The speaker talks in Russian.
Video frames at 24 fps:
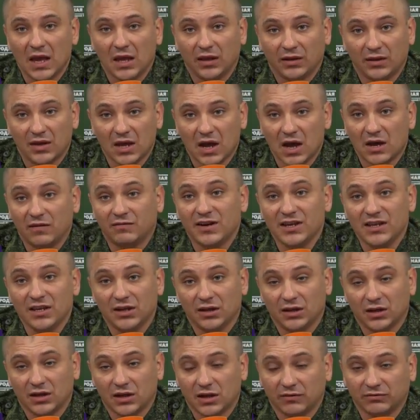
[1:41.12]
на
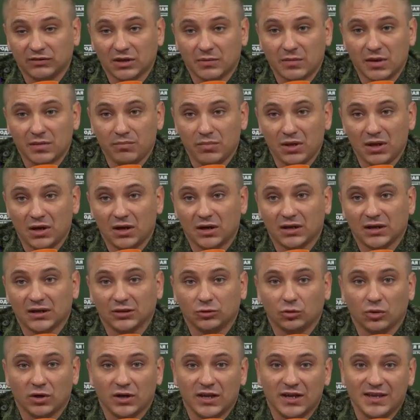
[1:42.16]
военных автомобилях,
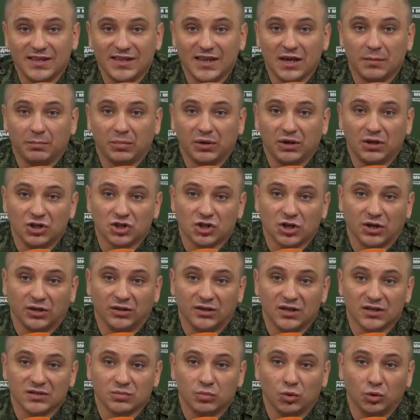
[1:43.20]
которые не подлежат
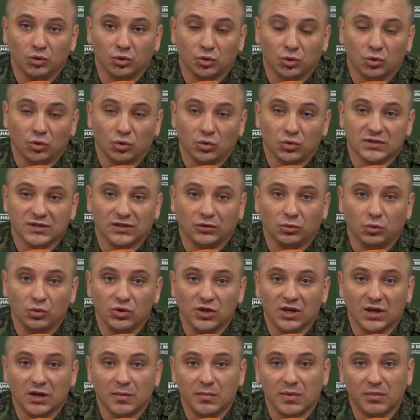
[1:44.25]
досмотру
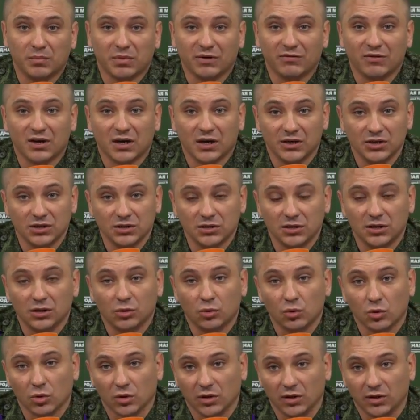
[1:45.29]
сотрудниками
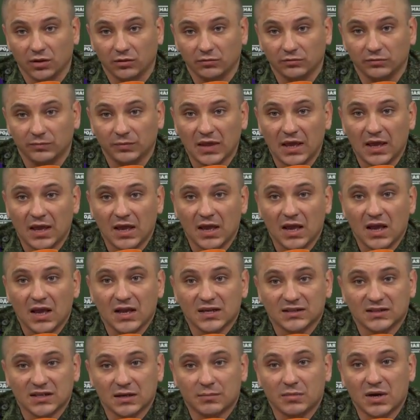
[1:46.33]
правоохранительных органов.
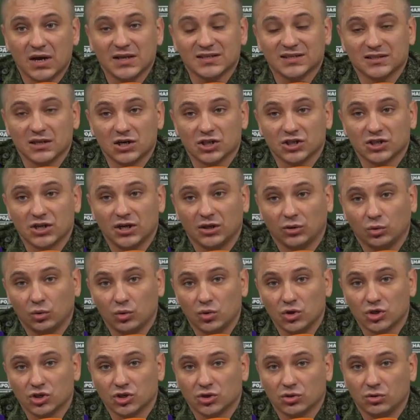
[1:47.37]
Самое страшное
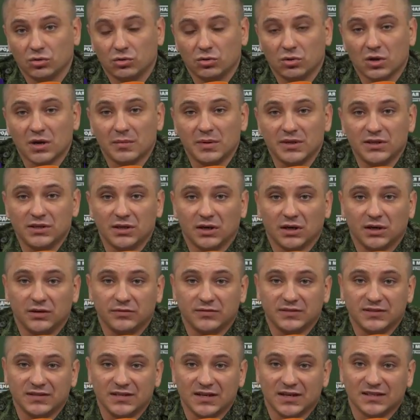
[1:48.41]
то, что командиры
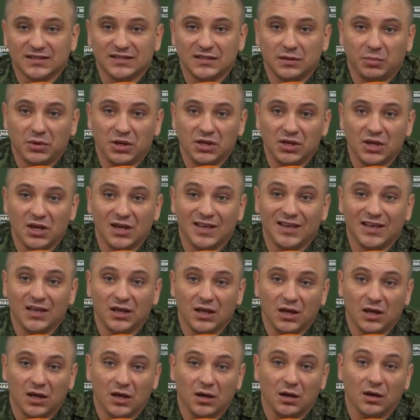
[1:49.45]
всех степеней
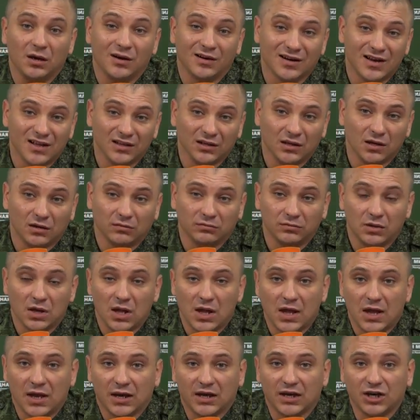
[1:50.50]
и рангов
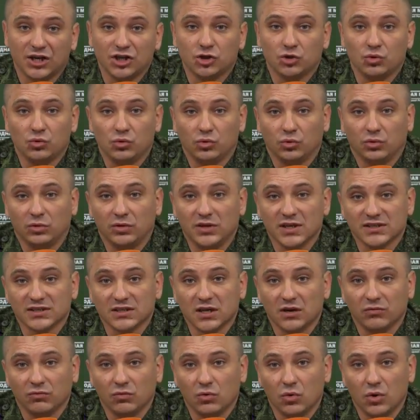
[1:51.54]
крышуют
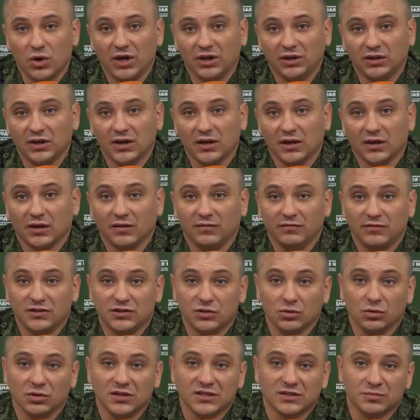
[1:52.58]
доставку этой
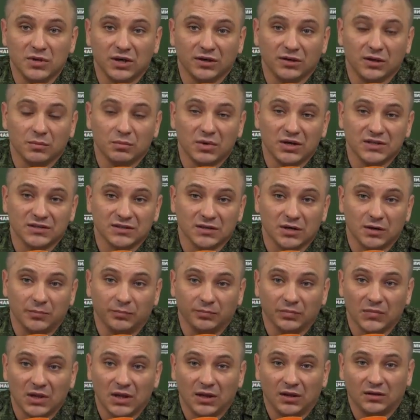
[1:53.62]
веселой смерти бойцам,
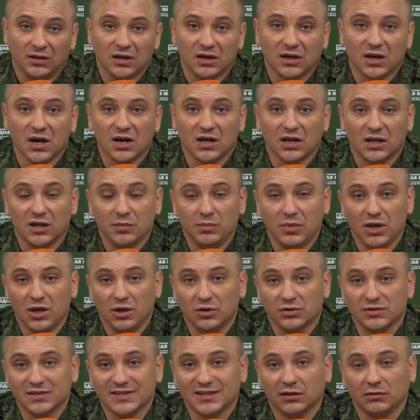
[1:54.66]
так как
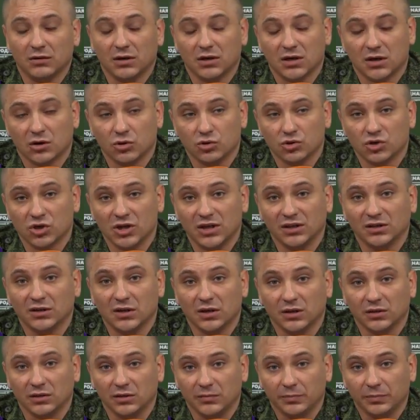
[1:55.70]
имеют с этого хорошие
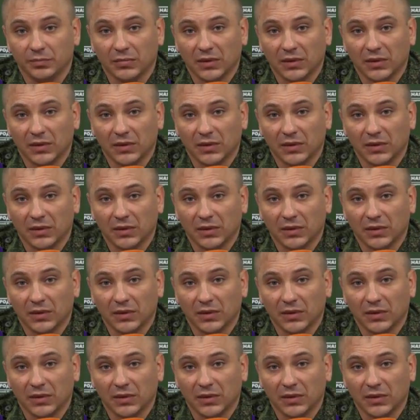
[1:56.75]
откаты.